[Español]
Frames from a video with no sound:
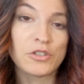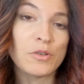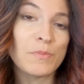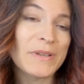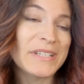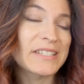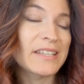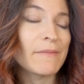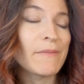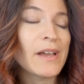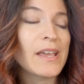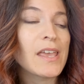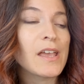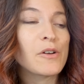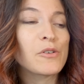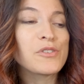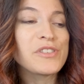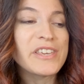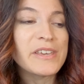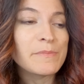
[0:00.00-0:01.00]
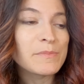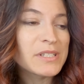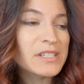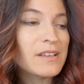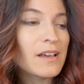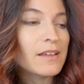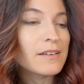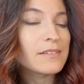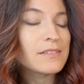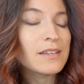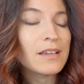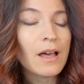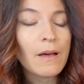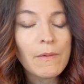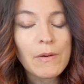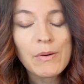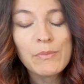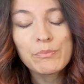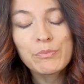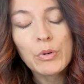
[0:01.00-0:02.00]
Yo pensaba que con James Gunn
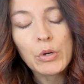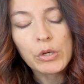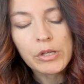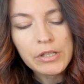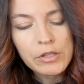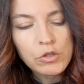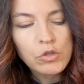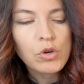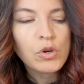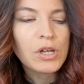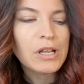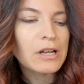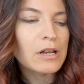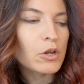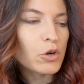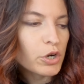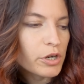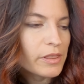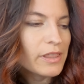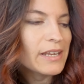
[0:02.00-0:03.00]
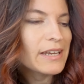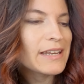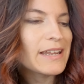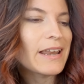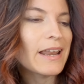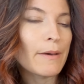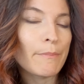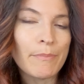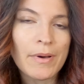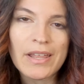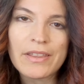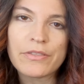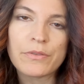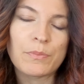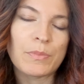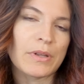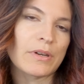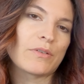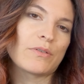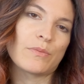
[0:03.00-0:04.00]
llegaba un poquito el orden y la paz,
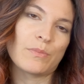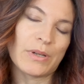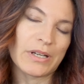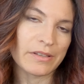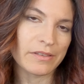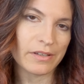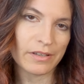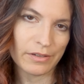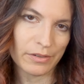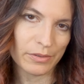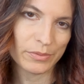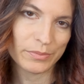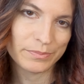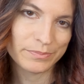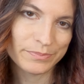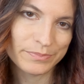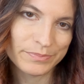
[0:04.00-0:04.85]
pero parece que no.